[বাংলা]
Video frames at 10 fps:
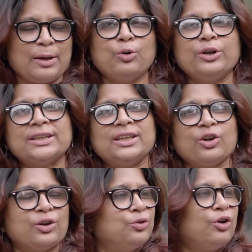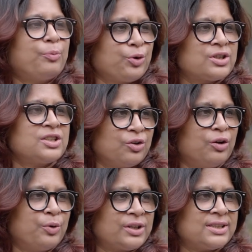এই বইটাতে অনেকগুলো প্রকাশিত
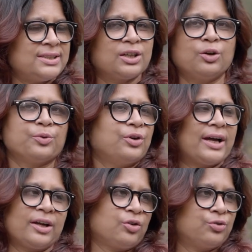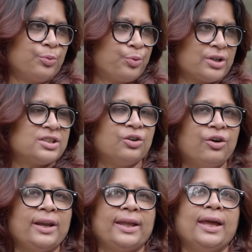গল্প আছে যে গল্পগুলো আগে কখনো প্রকাশিত
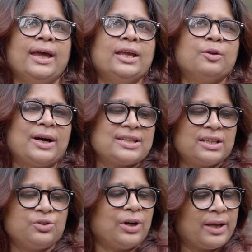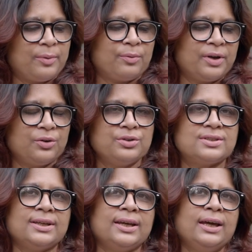হয় নাই এবং আশি কিটু আগে বের হয়েছে